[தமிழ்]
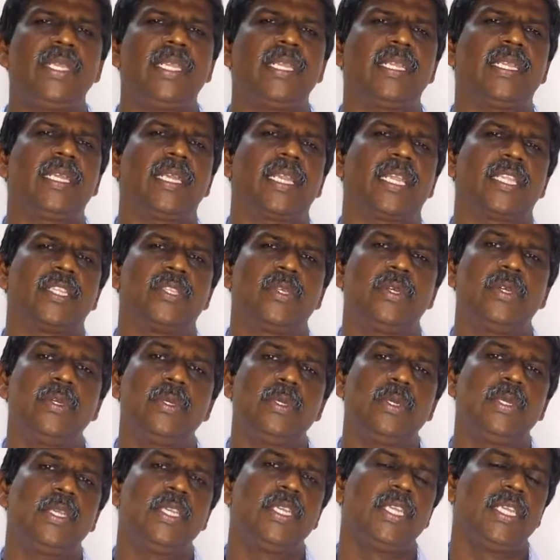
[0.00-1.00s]
இருக்கிறதோ
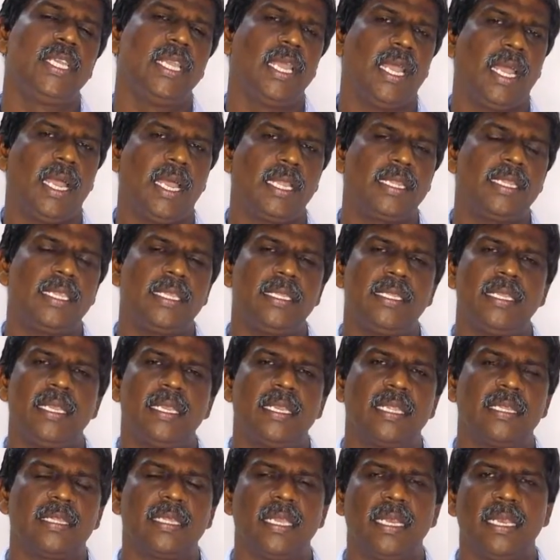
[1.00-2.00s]
அந்த
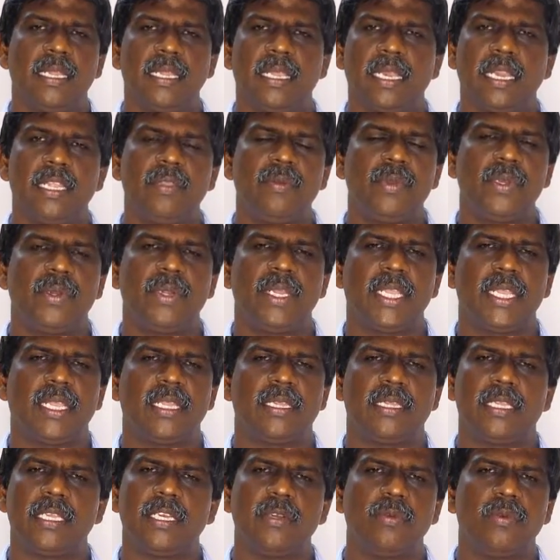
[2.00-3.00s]
நேரத்தில் இறைவனுடைய
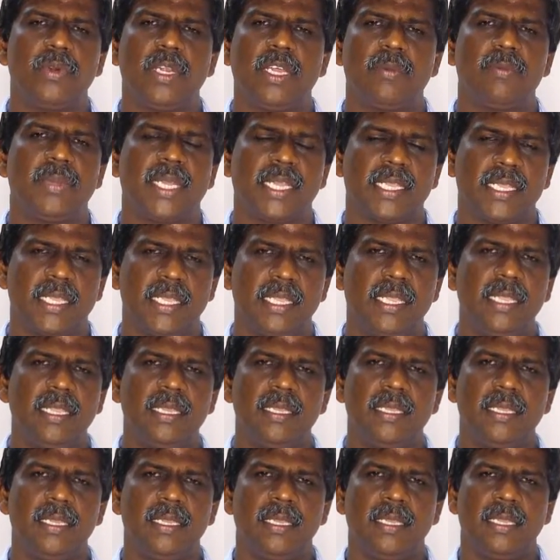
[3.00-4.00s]
திருவுளம் அங்கே
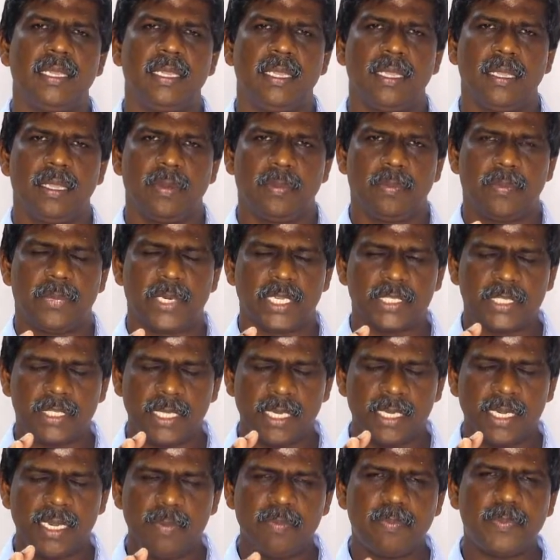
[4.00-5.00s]

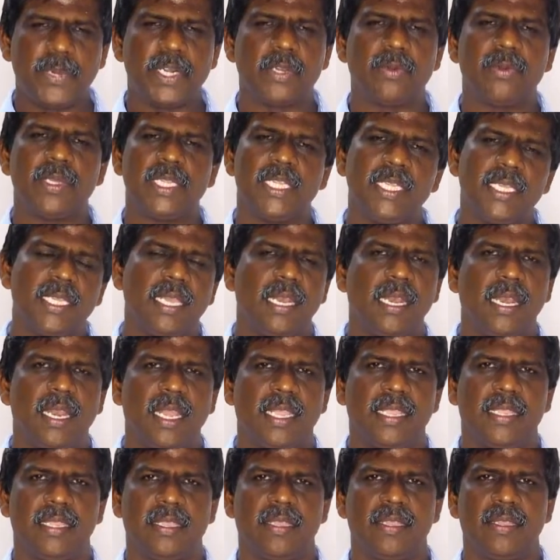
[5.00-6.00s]
பிரசன்னப்படுவது
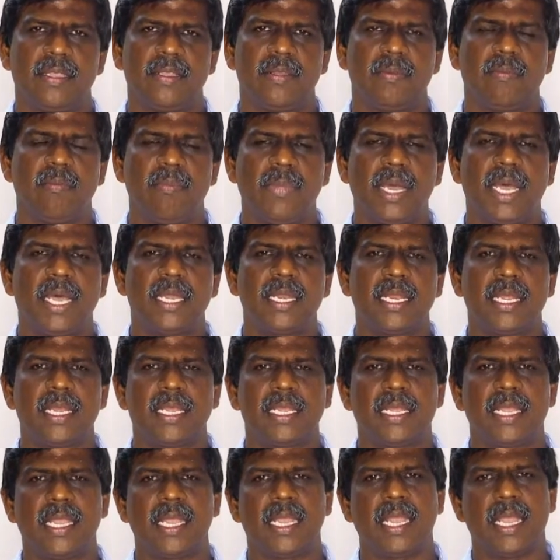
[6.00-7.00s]
இல்லை
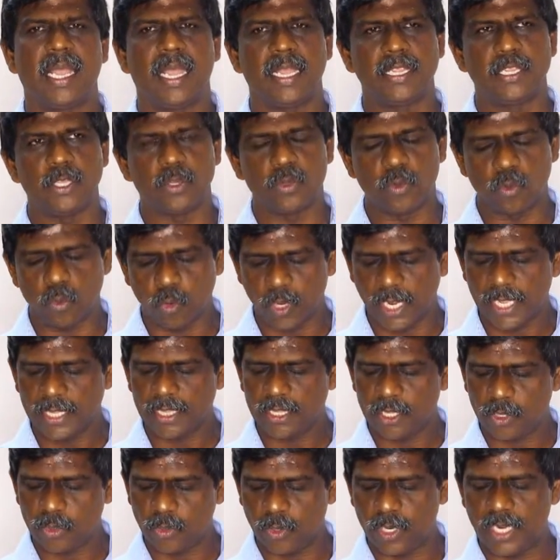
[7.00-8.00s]
மாறாக அது
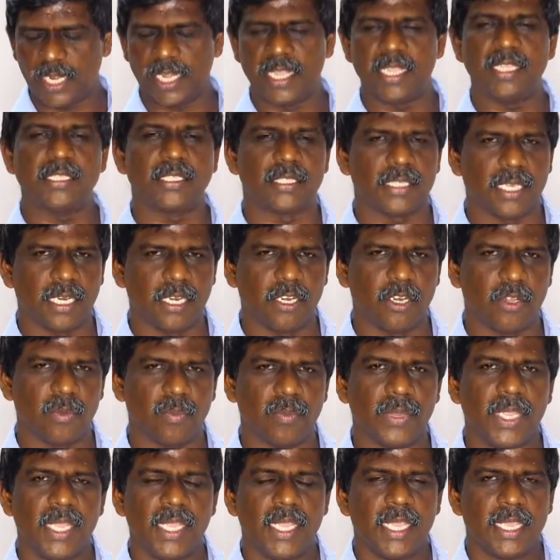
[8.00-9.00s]
குறைந்து கொண்டே செல்லும்
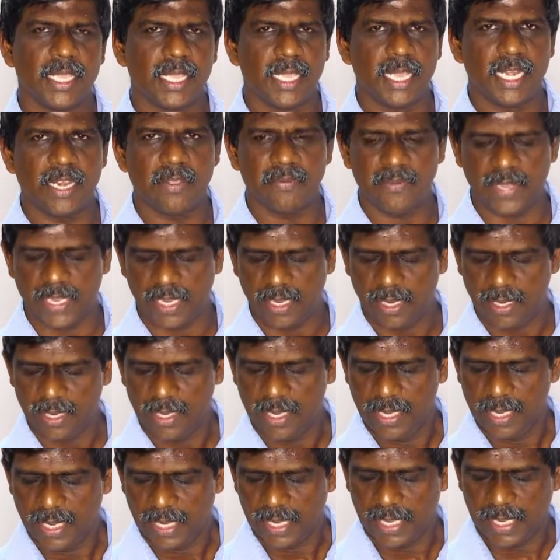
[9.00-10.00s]
எனவே
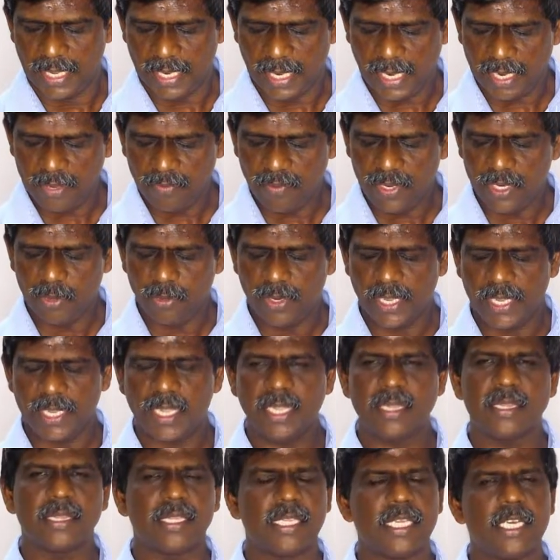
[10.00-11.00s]
இறைவனுடைய
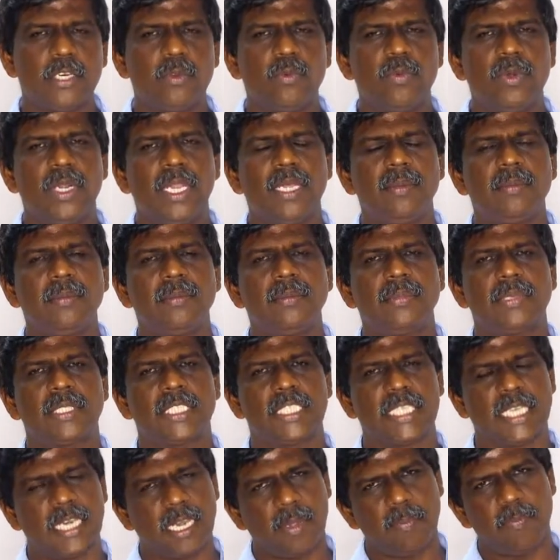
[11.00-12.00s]
திருவுளம்
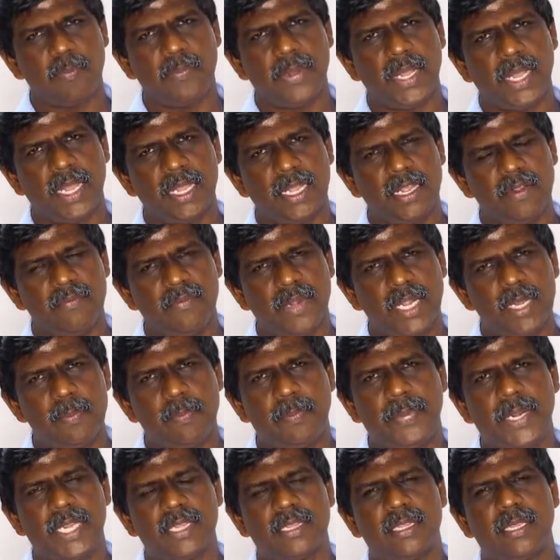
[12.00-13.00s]
சிறப்பாக
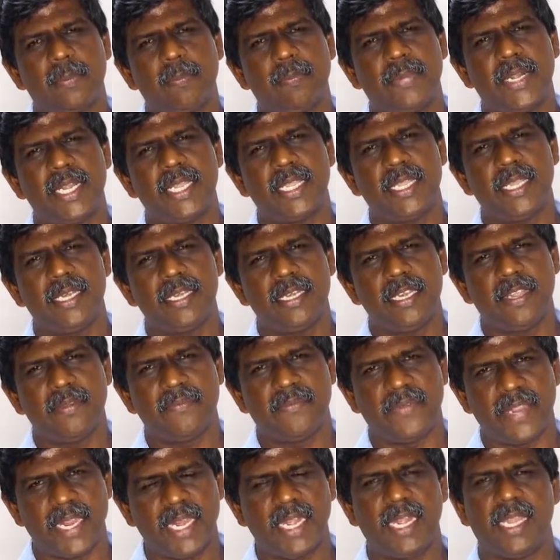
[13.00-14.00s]
வெளிப்படுத்தப்படுகின்ற
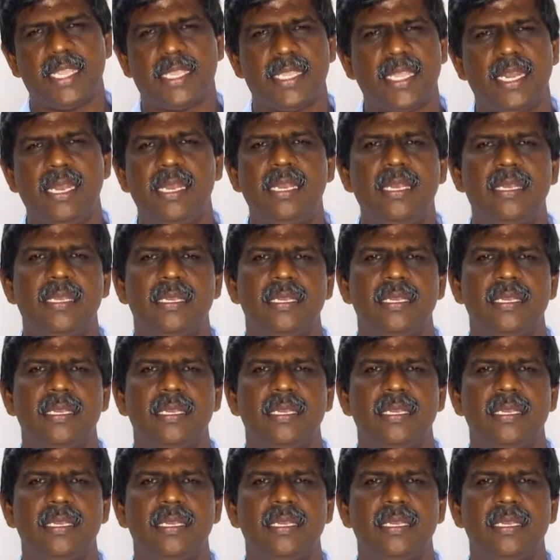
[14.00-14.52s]
வேளையில்